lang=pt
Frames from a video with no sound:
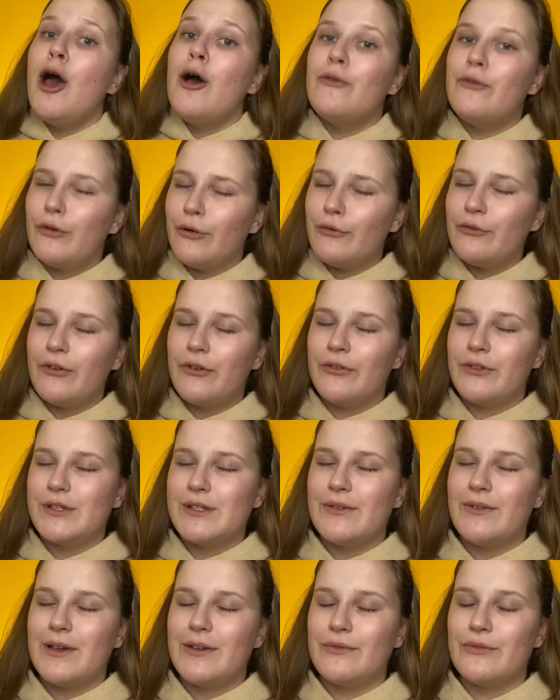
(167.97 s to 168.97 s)
Vamos ver
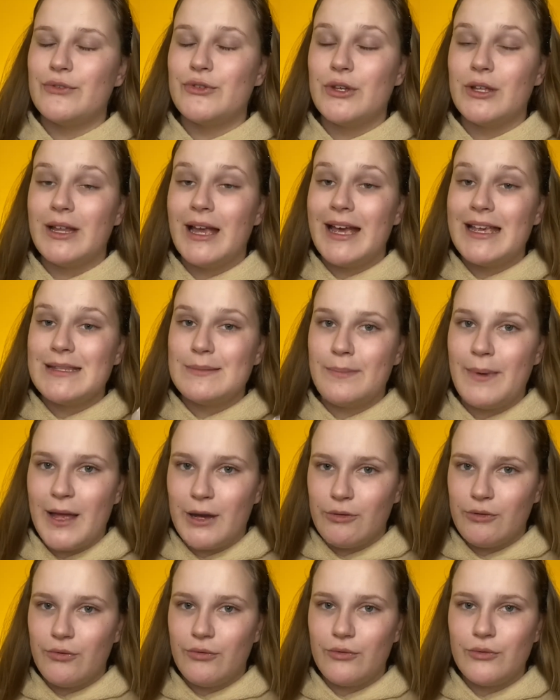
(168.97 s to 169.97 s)
se vai funcionar,
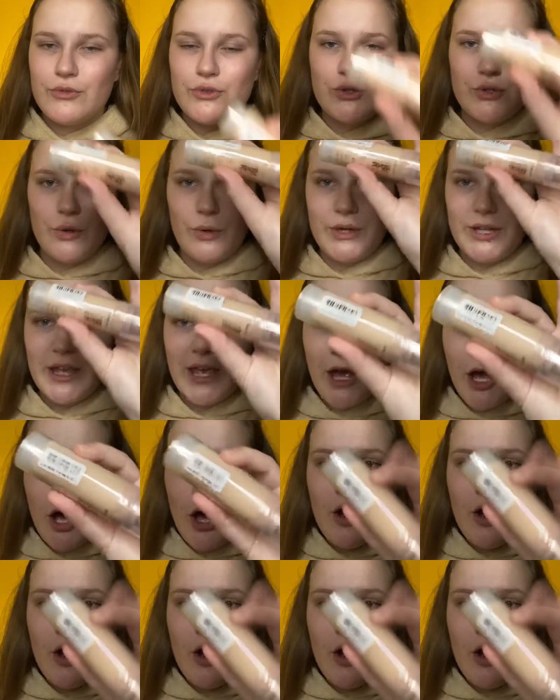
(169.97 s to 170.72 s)
espero que funcione.